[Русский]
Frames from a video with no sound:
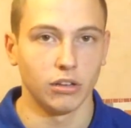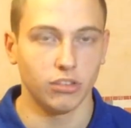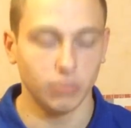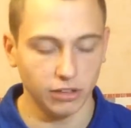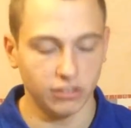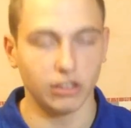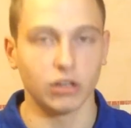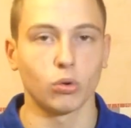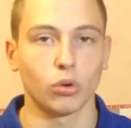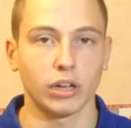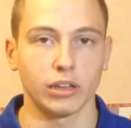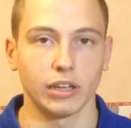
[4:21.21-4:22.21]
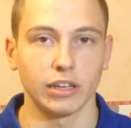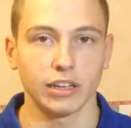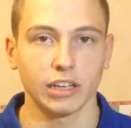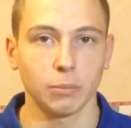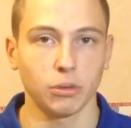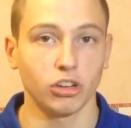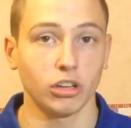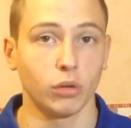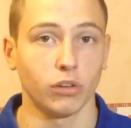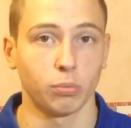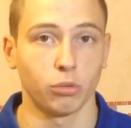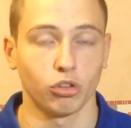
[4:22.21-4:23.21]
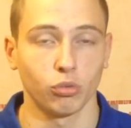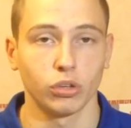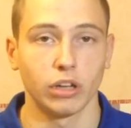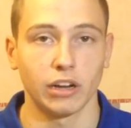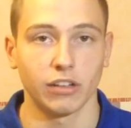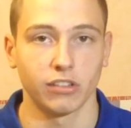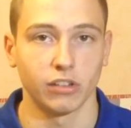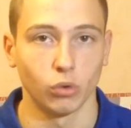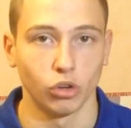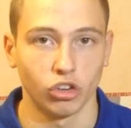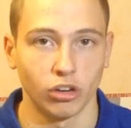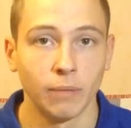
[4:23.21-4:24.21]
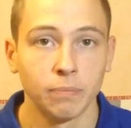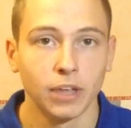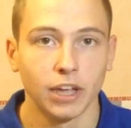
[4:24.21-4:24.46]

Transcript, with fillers: Снимайте их аккуратно, и тогда перчатки у вас проживут гораздо дольше.